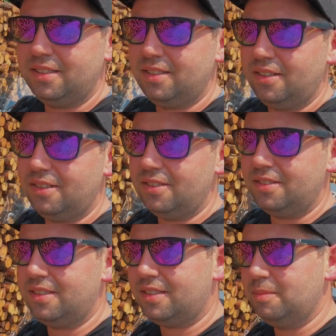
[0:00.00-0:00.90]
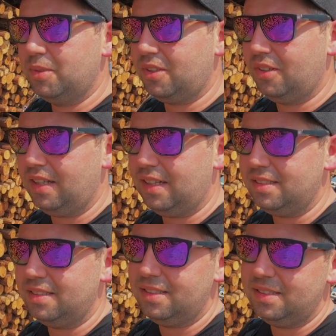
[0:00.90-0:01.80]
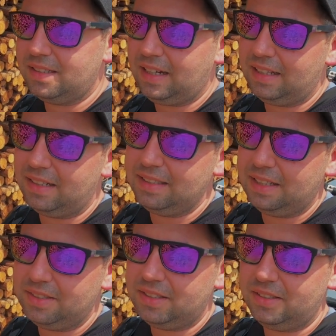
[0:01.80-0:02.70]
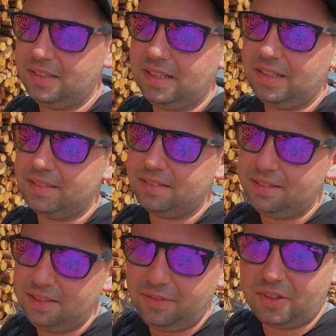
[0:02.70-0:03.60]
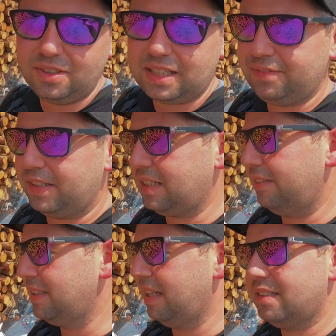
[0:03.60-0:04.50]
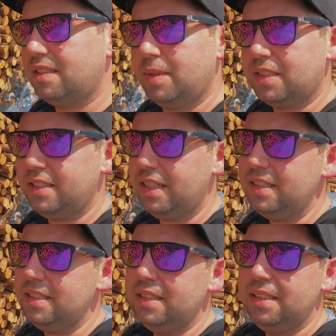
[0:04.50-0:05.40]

do dystrybutora Harley Davidsona no, w okolicach Warszawy, zaraz zobaczycie.